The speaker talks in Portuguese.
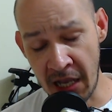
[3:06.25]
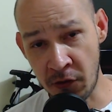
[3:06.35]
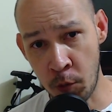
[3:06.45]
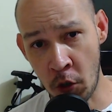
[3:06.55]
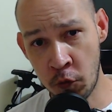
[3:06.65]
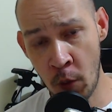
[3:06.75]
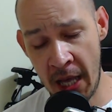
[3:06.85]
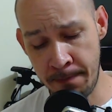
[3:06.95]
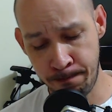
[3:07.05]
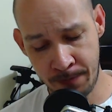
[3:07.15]
Xbox
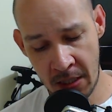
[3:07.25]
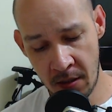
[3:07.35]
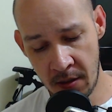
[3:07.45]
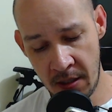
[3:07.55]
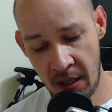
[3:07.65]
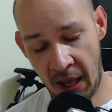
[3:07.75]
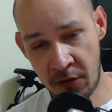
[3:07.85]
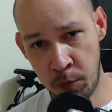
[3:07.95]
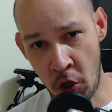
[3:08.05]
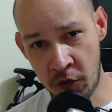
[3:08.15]
One,
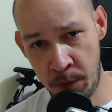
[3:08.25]
Xbox